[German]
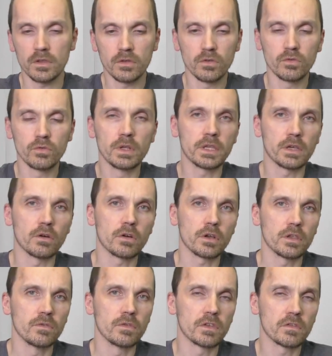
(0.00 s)
dann natürlich auch
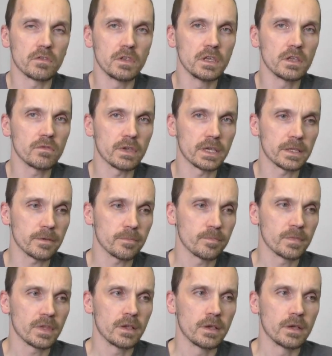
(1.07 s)
investieren werde.
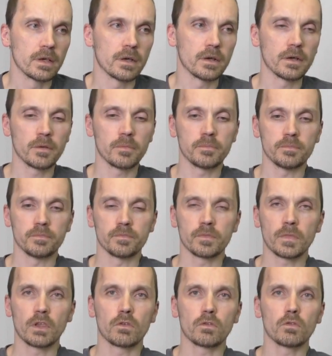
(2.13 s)
Ähm,
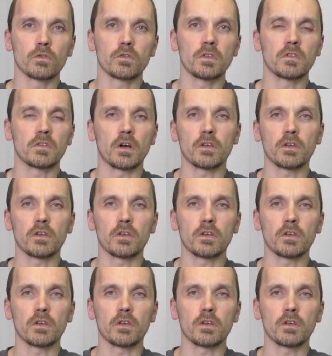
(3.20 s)
so sieht's